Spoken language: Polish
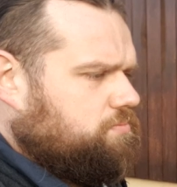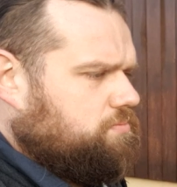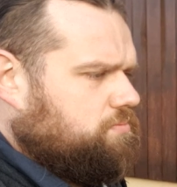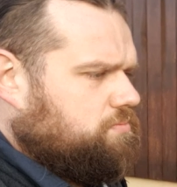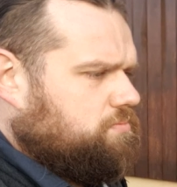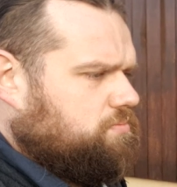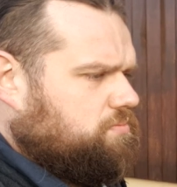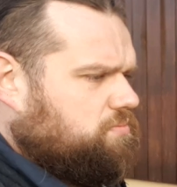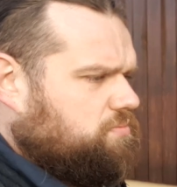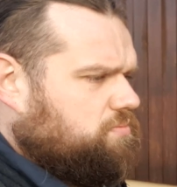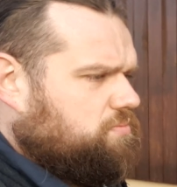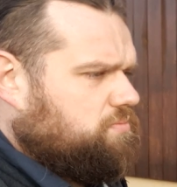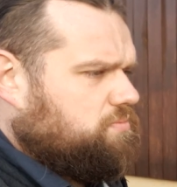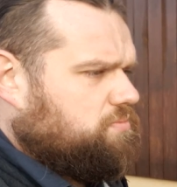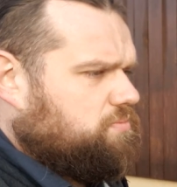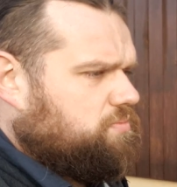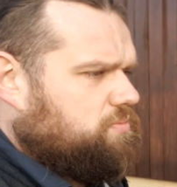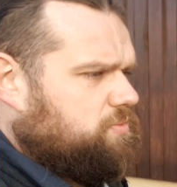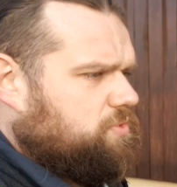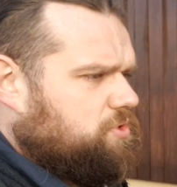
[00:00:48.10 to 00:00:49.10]
Mm.
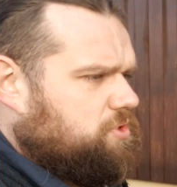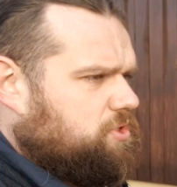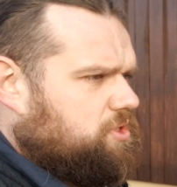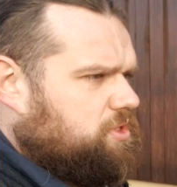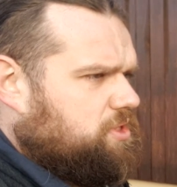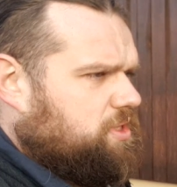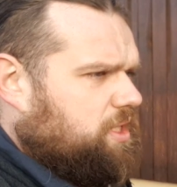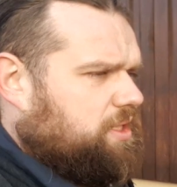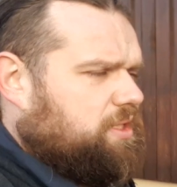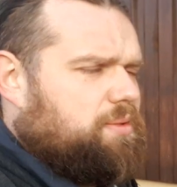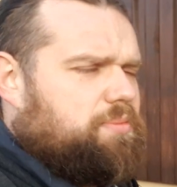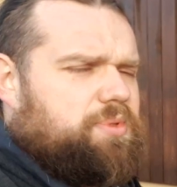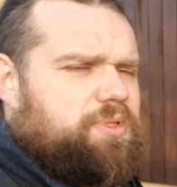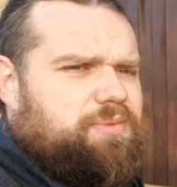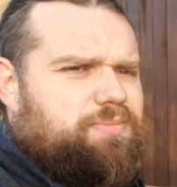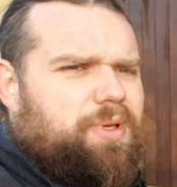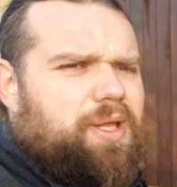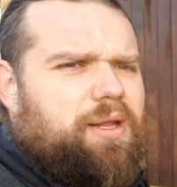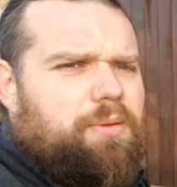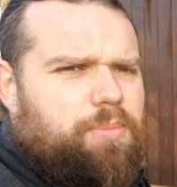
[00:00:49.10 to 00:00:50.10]
Zatem
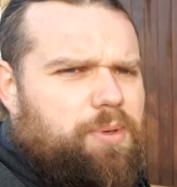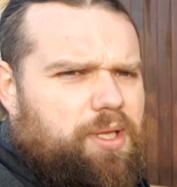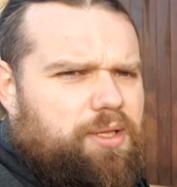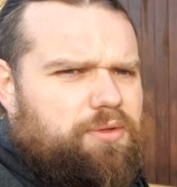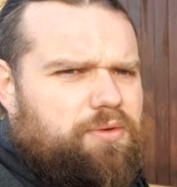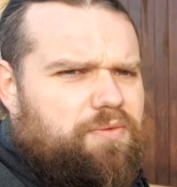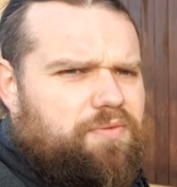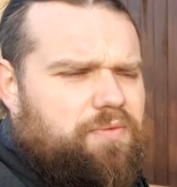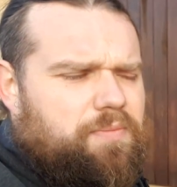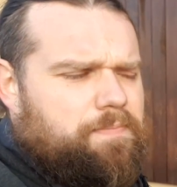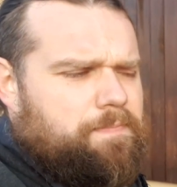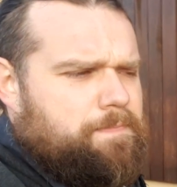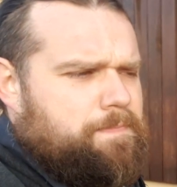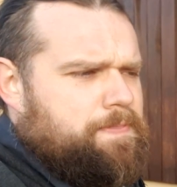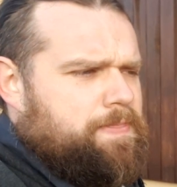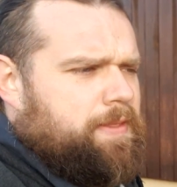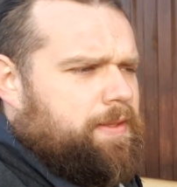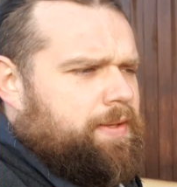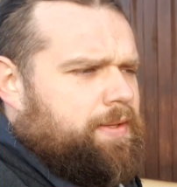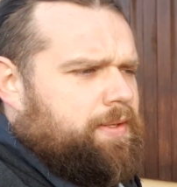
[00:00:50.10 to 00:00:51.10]
zmiana planów.
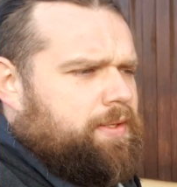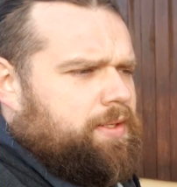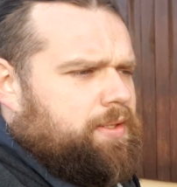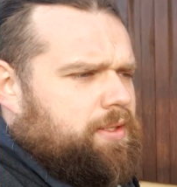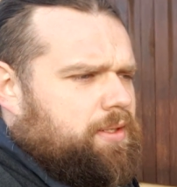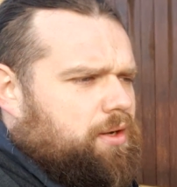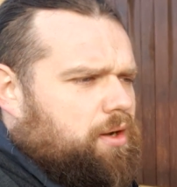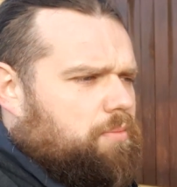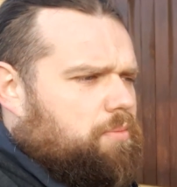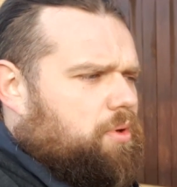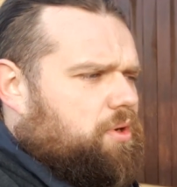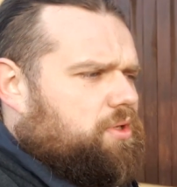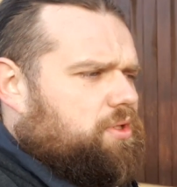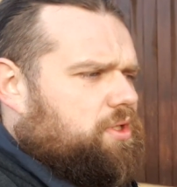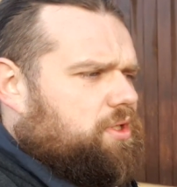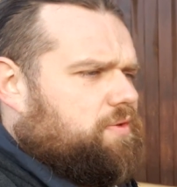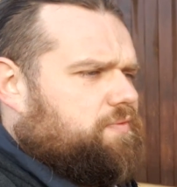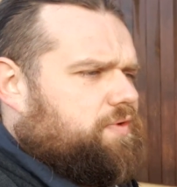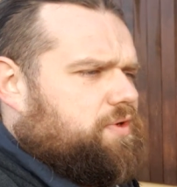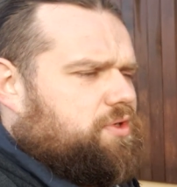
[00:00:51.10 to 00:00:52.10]

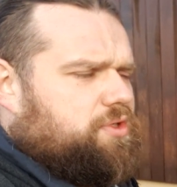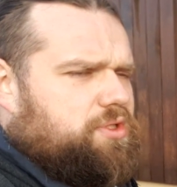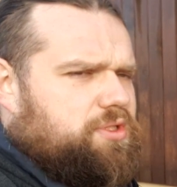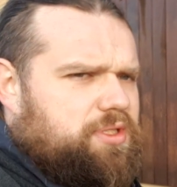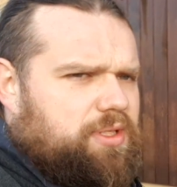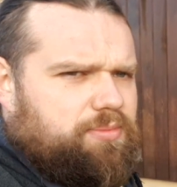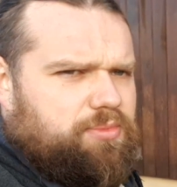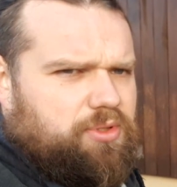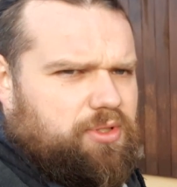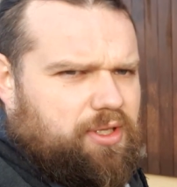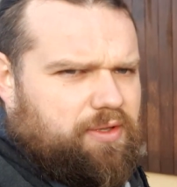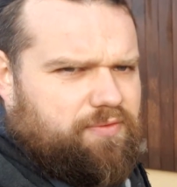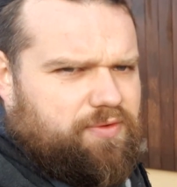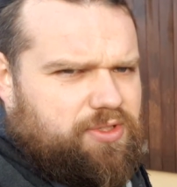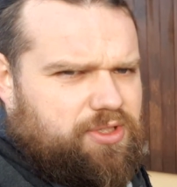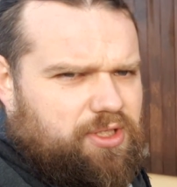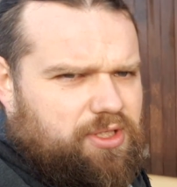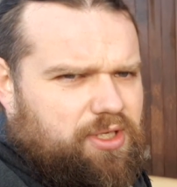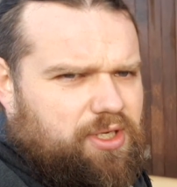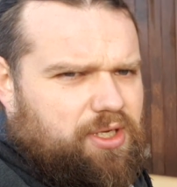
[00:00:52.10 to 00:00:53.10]
Obornik wykorzystam do
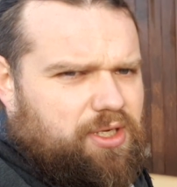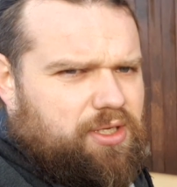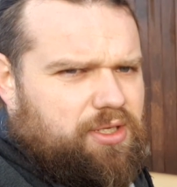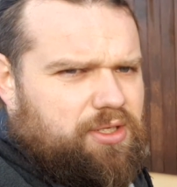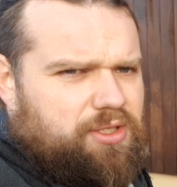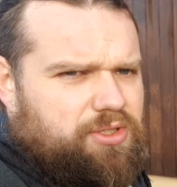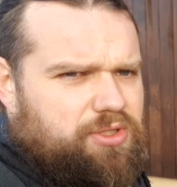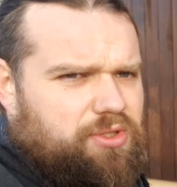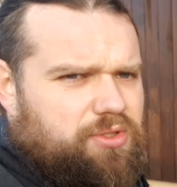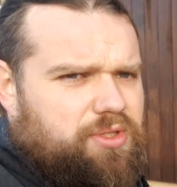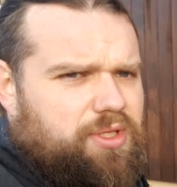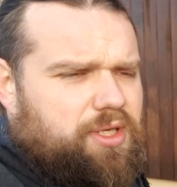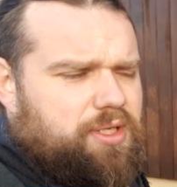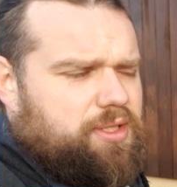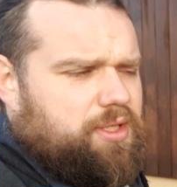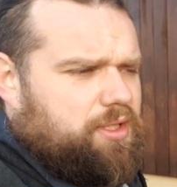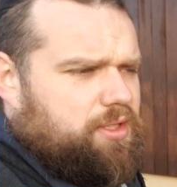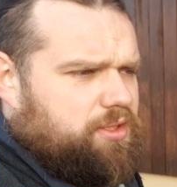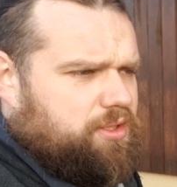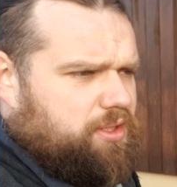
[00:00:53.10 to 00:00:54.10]
nawiezienia
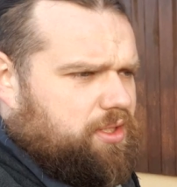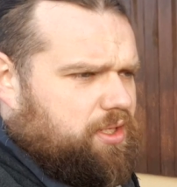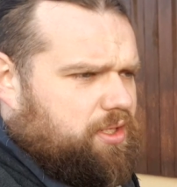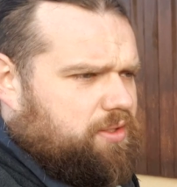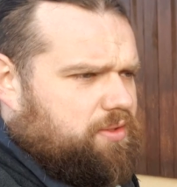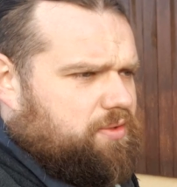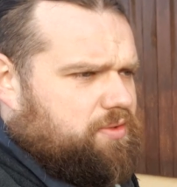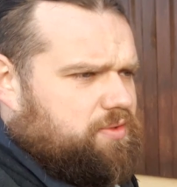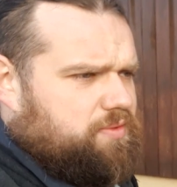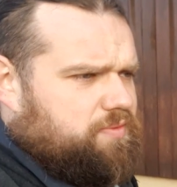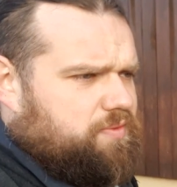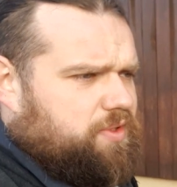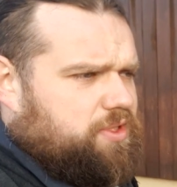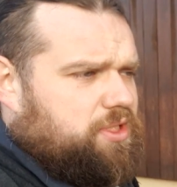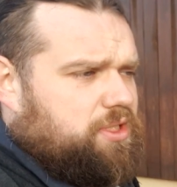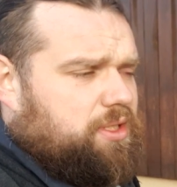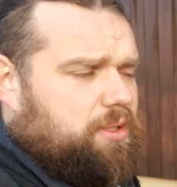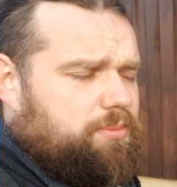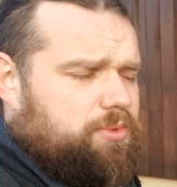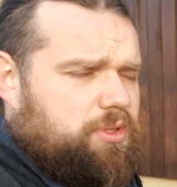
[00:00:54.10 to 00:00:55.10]
grządek na dynie,
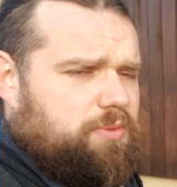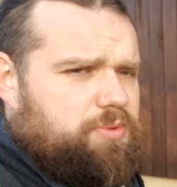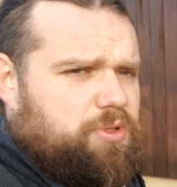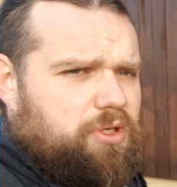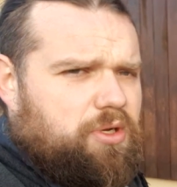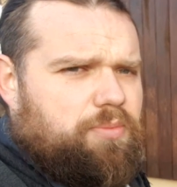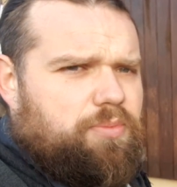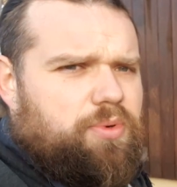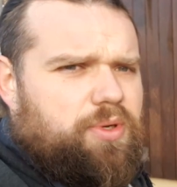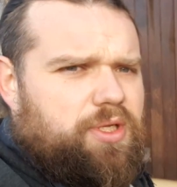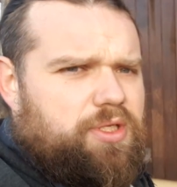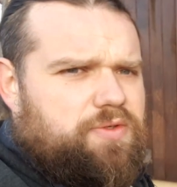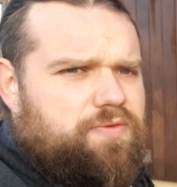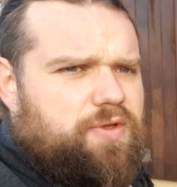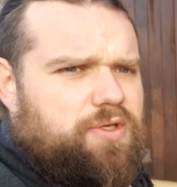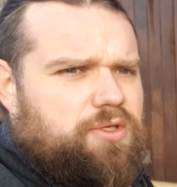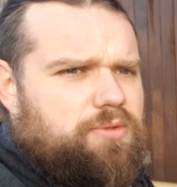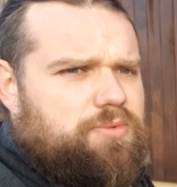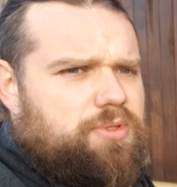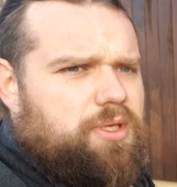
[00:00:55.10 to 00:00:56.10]
zwłaszcza tam, gdzie przekupuję
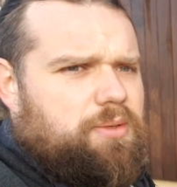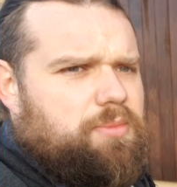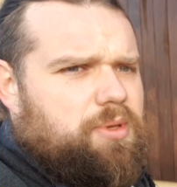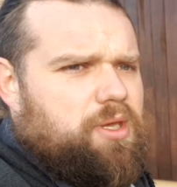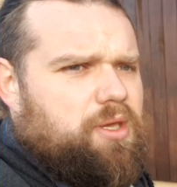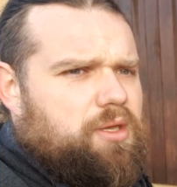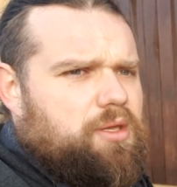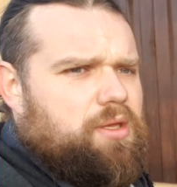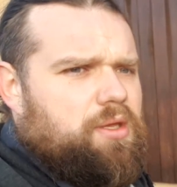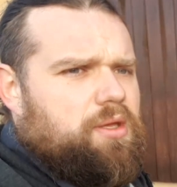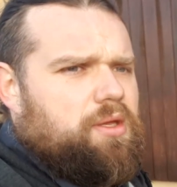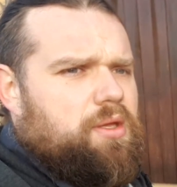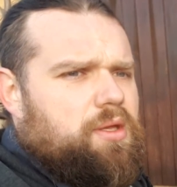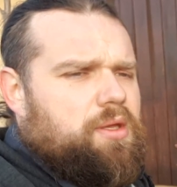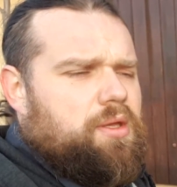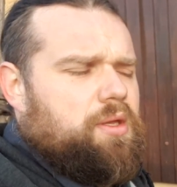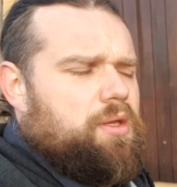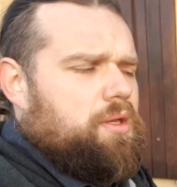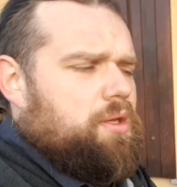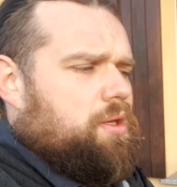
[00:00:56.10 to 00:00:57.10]
świeżą ziemię.
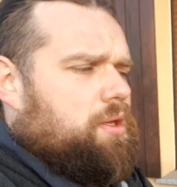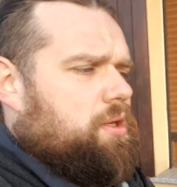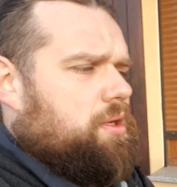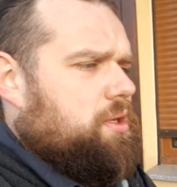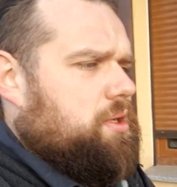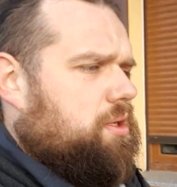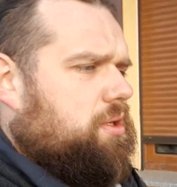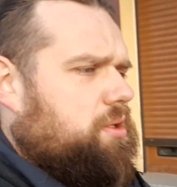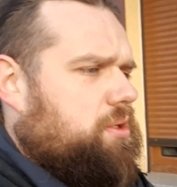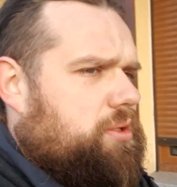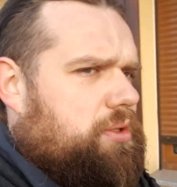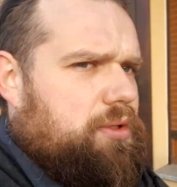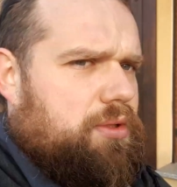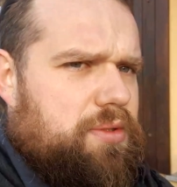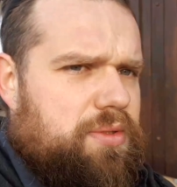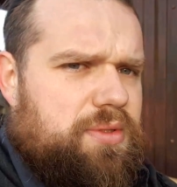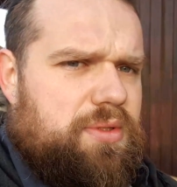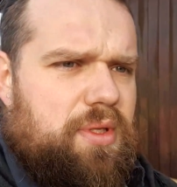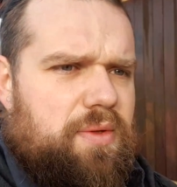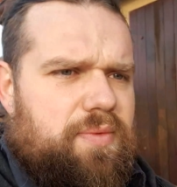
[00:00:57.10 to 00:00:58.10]
E,
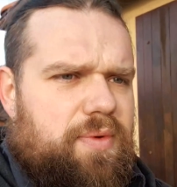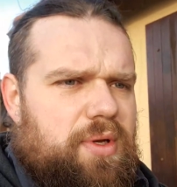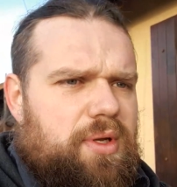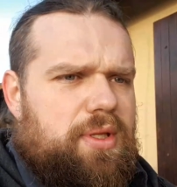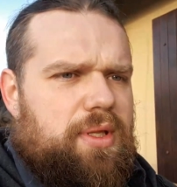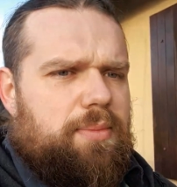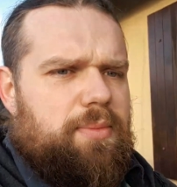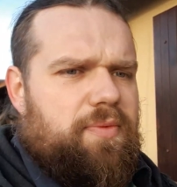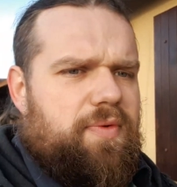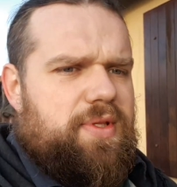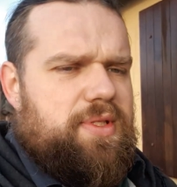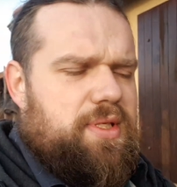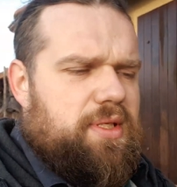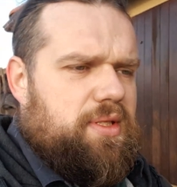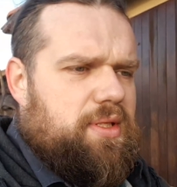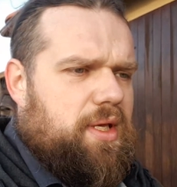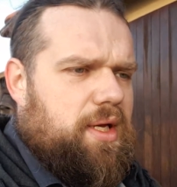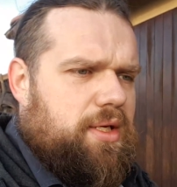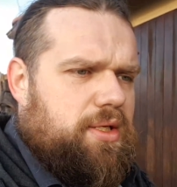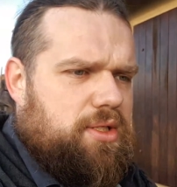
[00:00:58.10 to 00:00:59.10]
to wygląda mniej
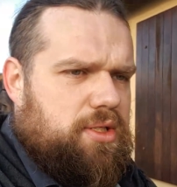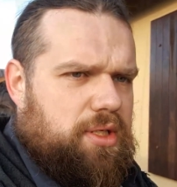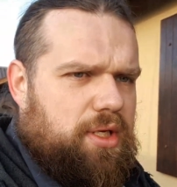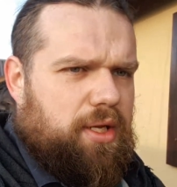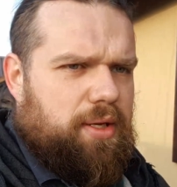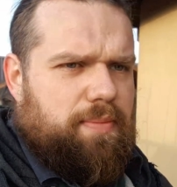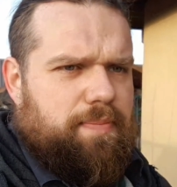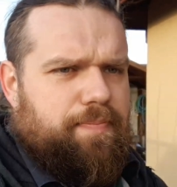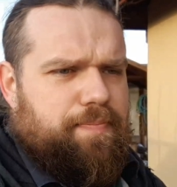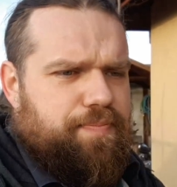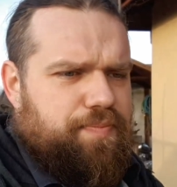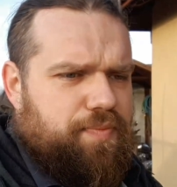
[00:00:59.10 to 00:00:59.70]
więcej tak, że